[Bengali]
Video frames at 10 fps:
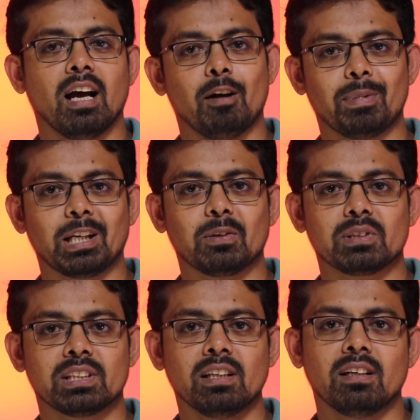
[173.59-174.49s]
আপনাকে
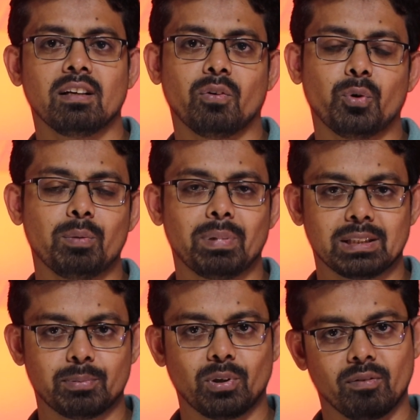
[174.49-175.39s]
হচ্ছে ওই
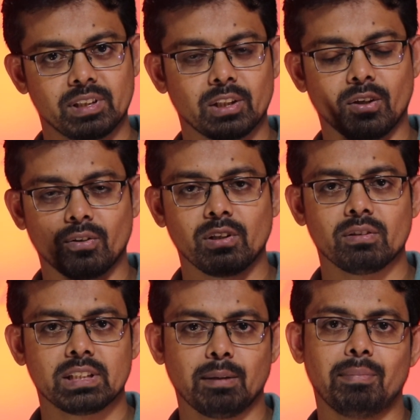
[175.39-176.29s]
পাসপোর্ট অফিসে তখনই
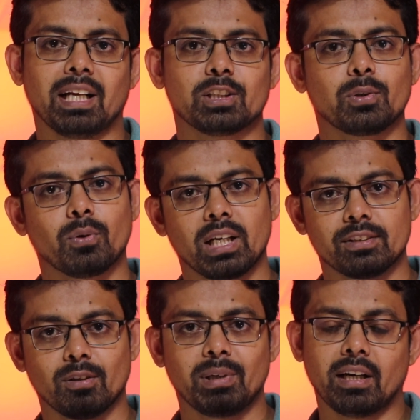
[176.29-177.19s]
হচ্ছে অ্যাপ্লিকেশন করে
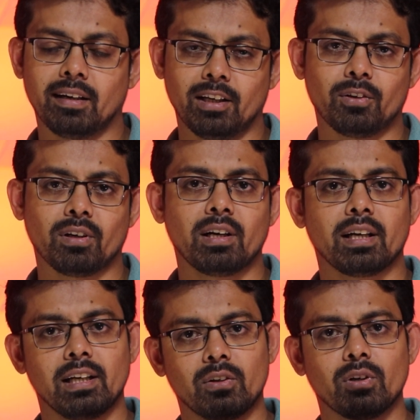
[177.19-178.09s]
আসতে হবে এটা ডিলিট করে
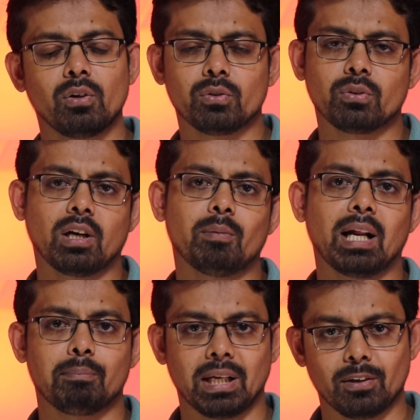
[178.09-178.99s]
ডিলিট করে নতুন করে আবার
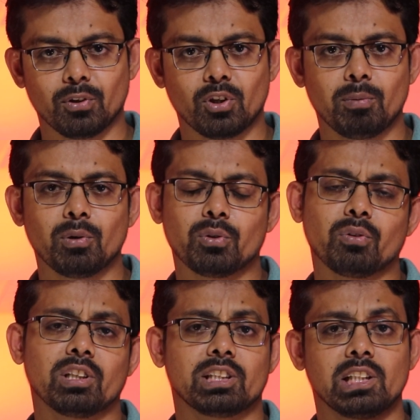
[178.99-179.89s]
অ্যাপ্লাই করতে হবে নতুন
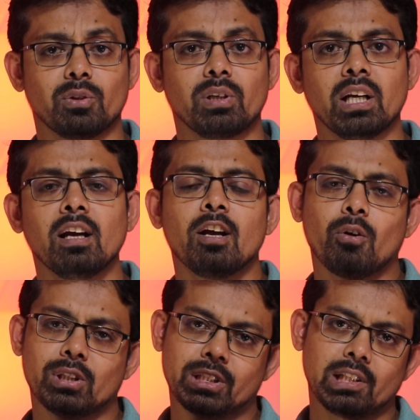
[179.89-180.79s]
করে শিডিউল নিয়ে
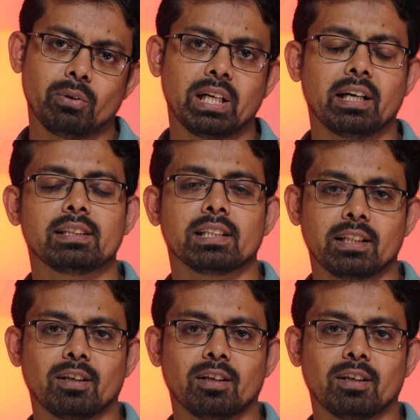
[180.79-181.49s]
ওই শিডিউল ডেটে যেতে